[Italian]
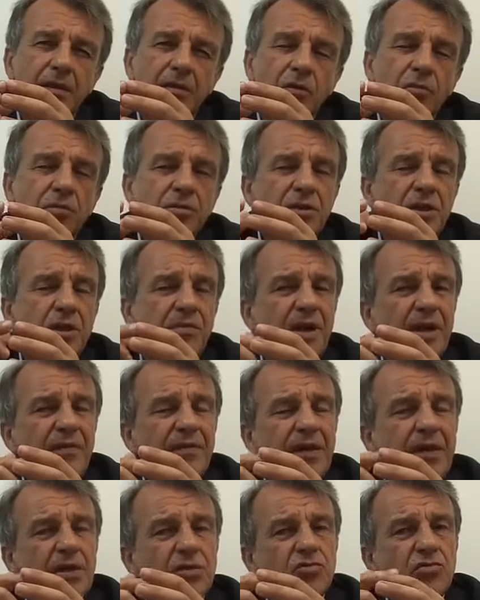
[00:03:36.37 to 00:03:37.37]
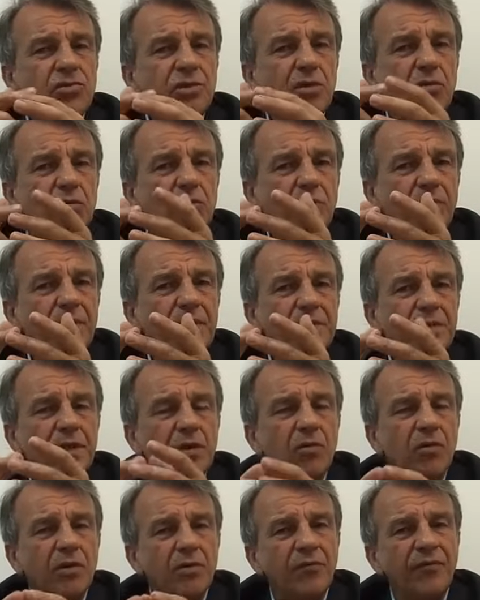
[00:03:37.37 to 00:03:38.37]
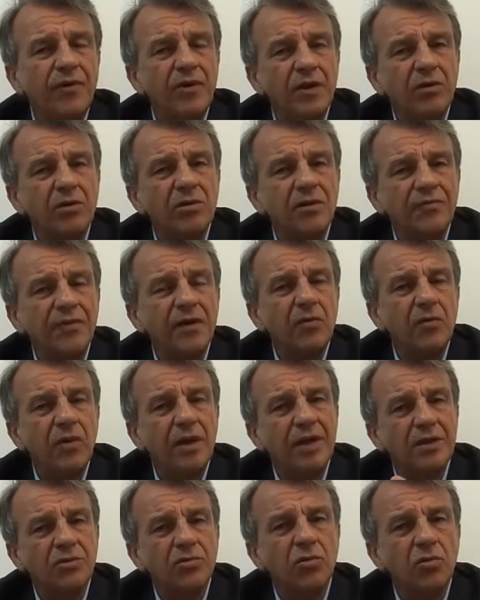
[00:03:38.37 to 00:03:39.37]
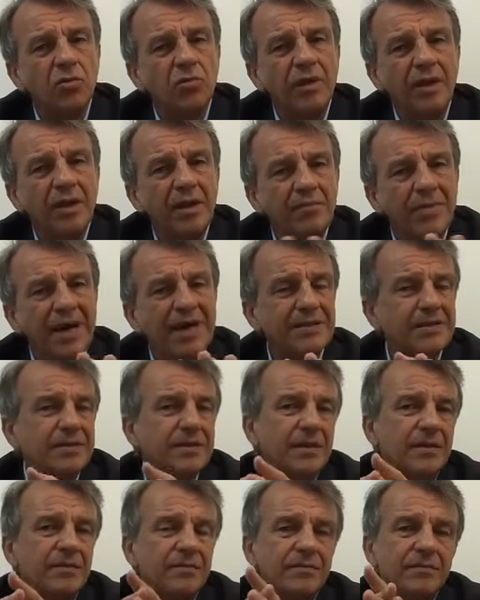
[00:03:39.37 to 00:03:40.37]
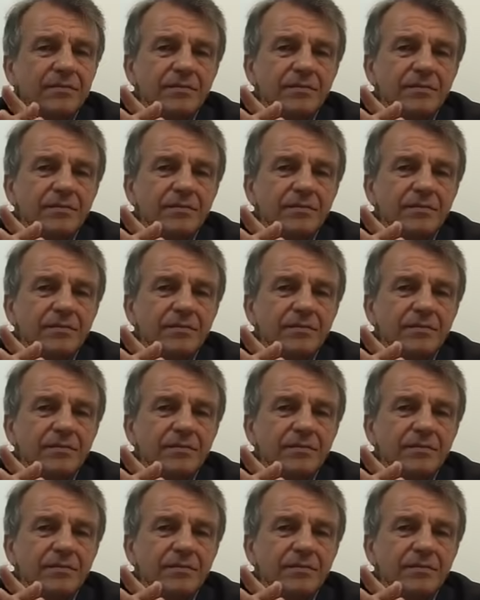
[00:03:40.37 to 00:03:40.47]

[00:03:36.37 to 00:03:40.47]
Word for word: non bisogna mai avere nessun secondo pensiero, quando fai una cosa fai quella, solo quella e basta.